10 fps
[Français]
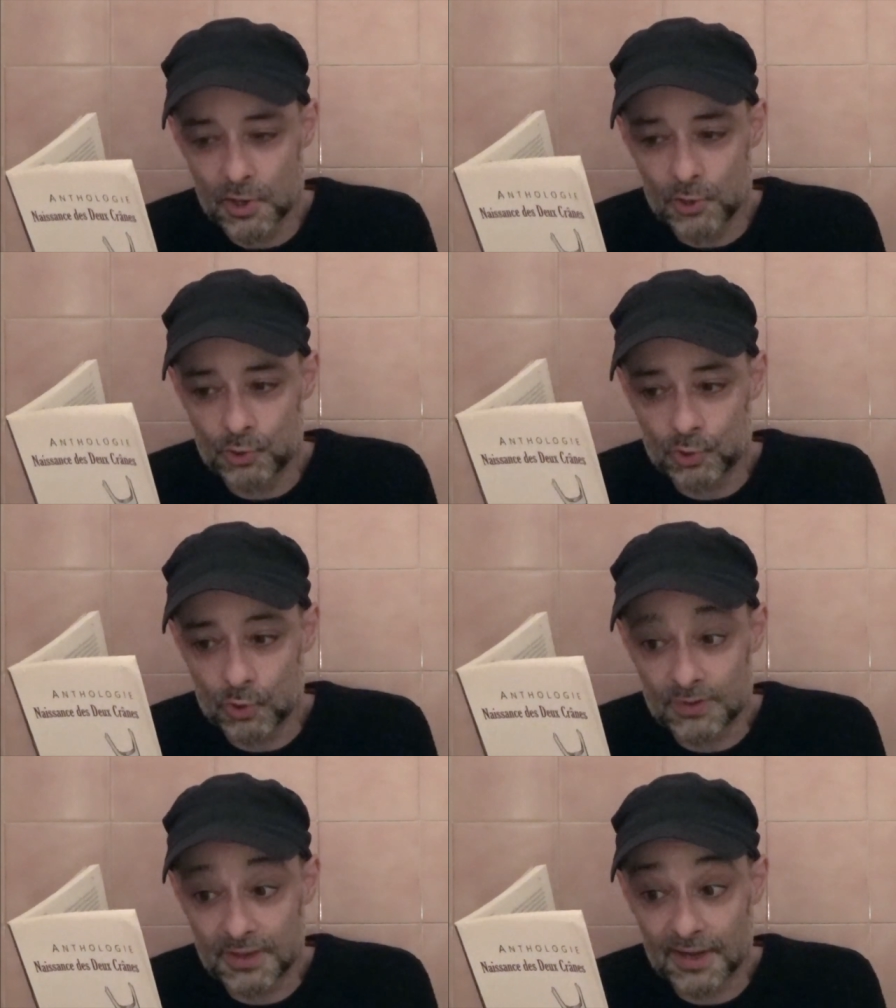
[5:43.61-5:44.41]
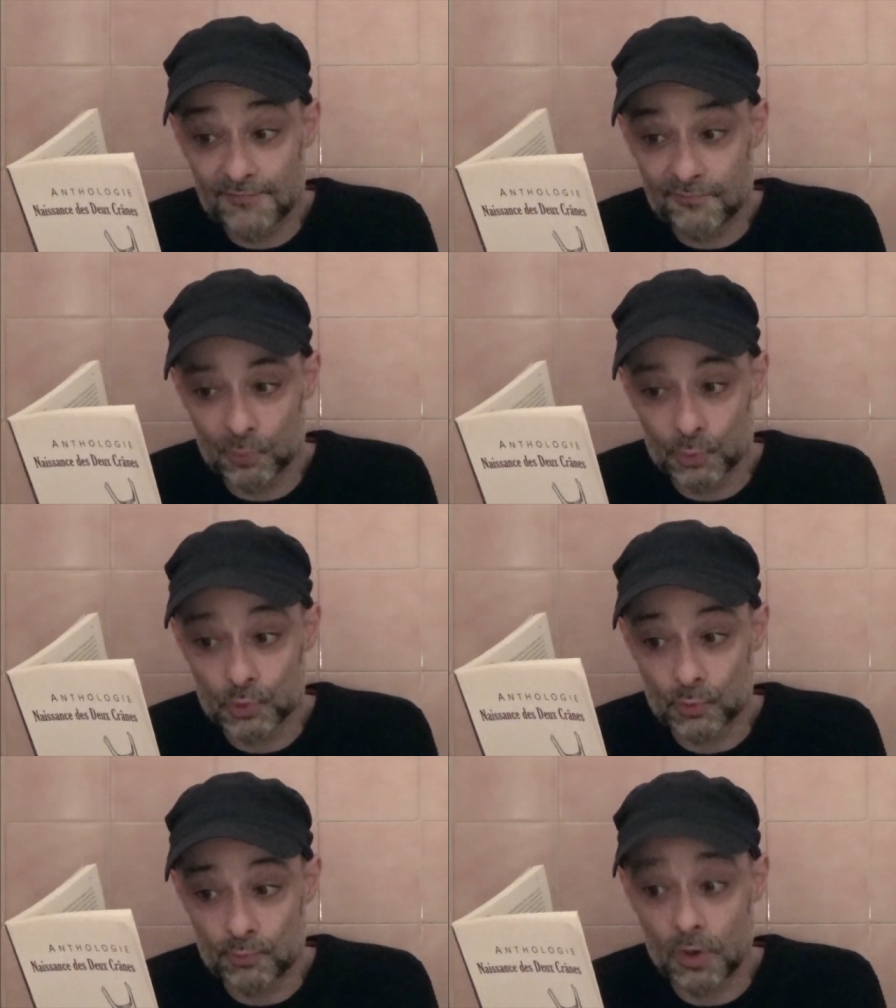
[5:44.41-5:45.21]
jusqu'au tréfonds de
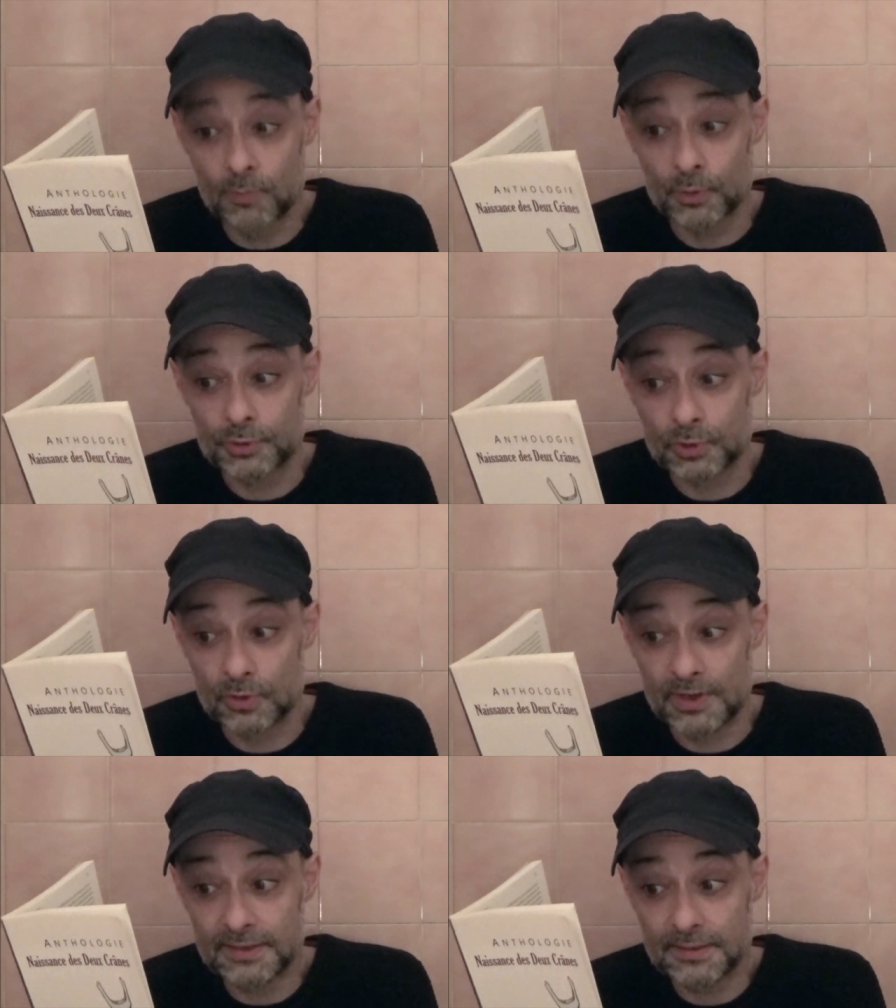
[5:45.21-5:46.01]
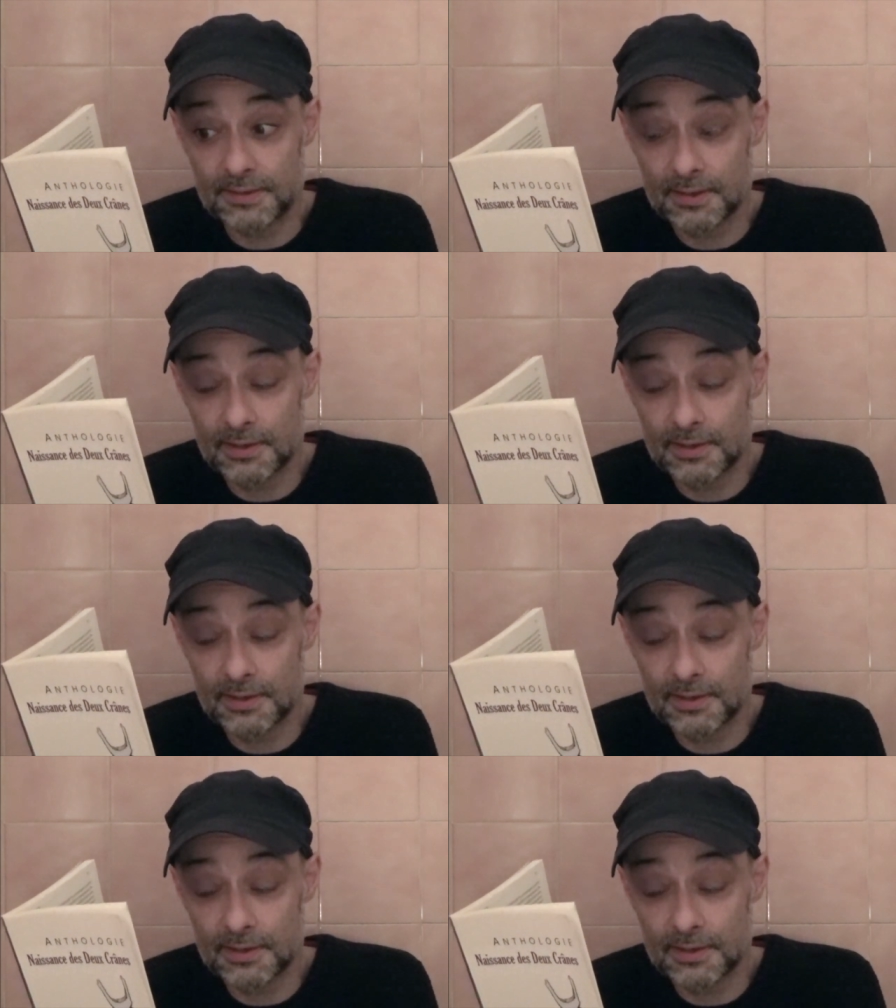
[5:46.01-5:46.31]
son propre squelette.